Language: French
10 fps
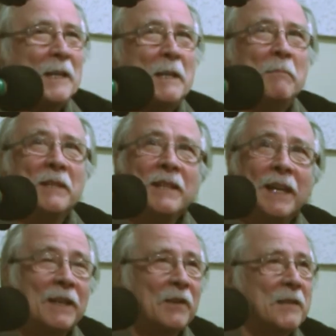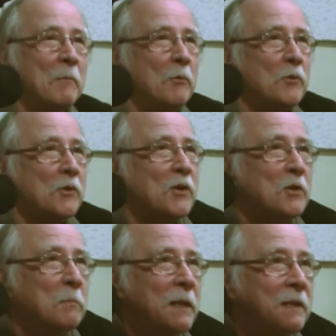Les dix Petits Nègres, c'est plus de
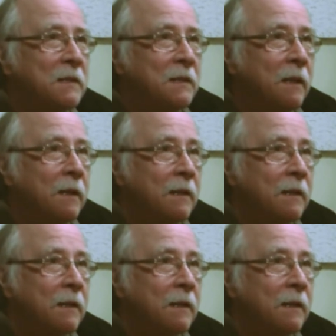suspense.